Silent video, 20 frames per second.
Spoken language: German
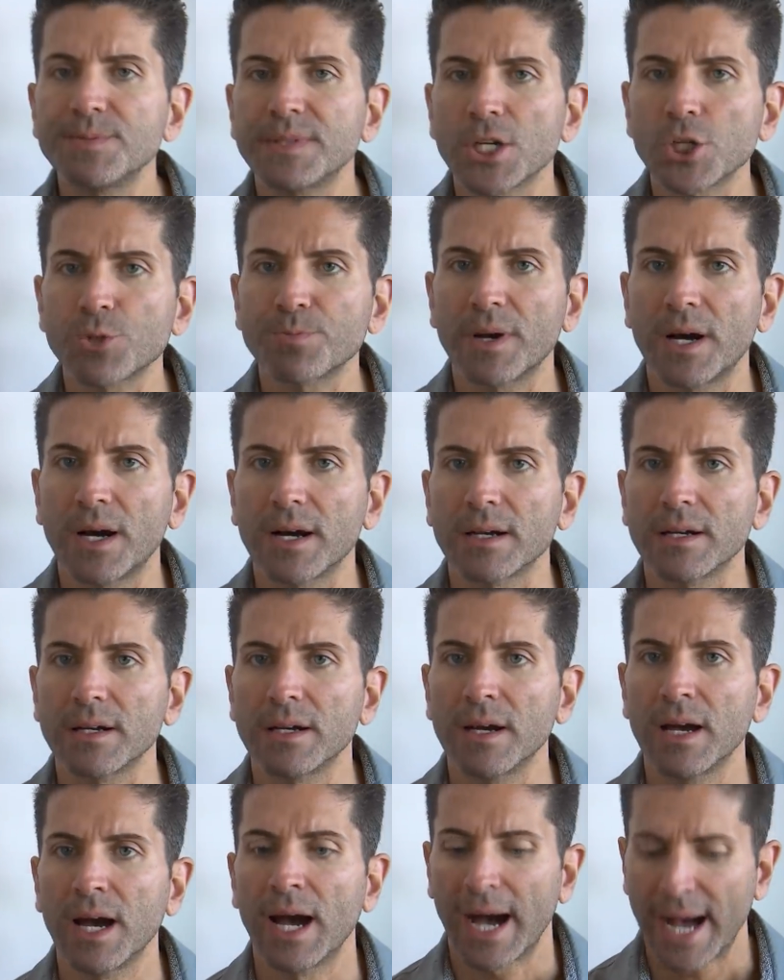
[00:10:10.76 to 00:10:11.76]
mit der
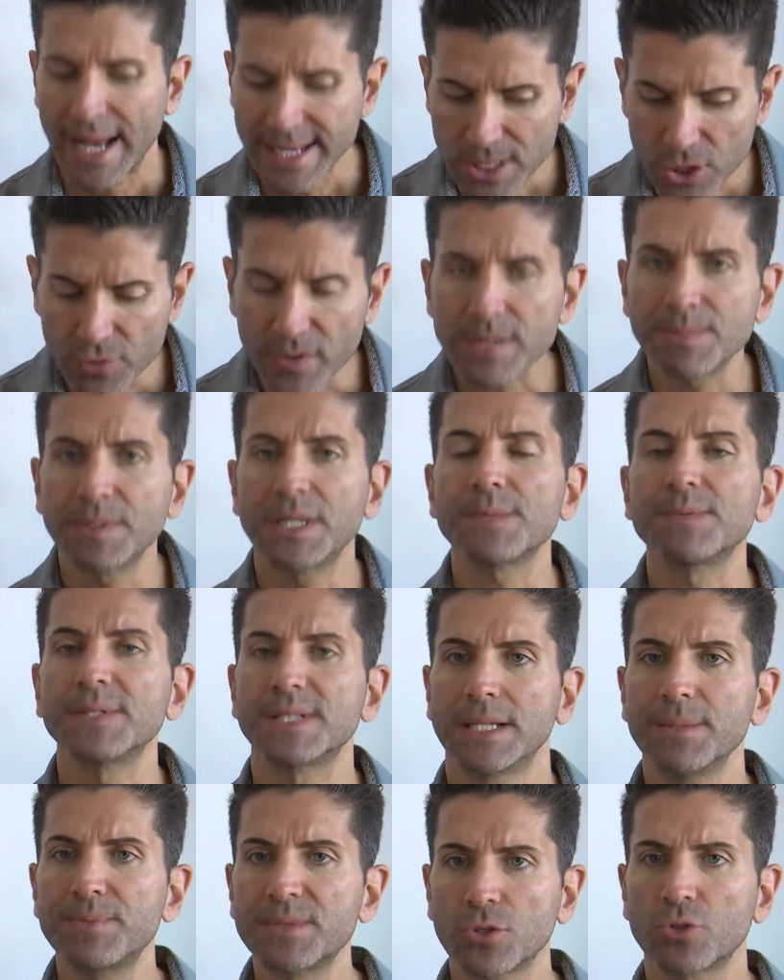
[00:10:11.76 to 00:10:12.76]
Sprache. Hast du was mit diesem
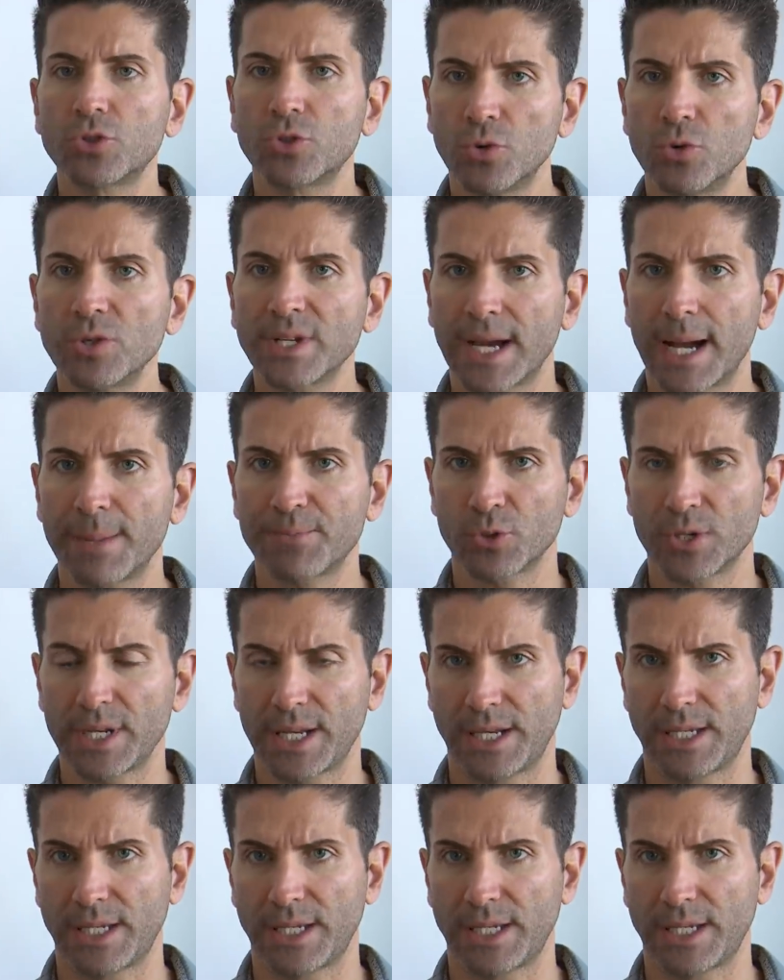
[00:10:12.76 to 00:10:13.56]
Slip zu tun gehabt oder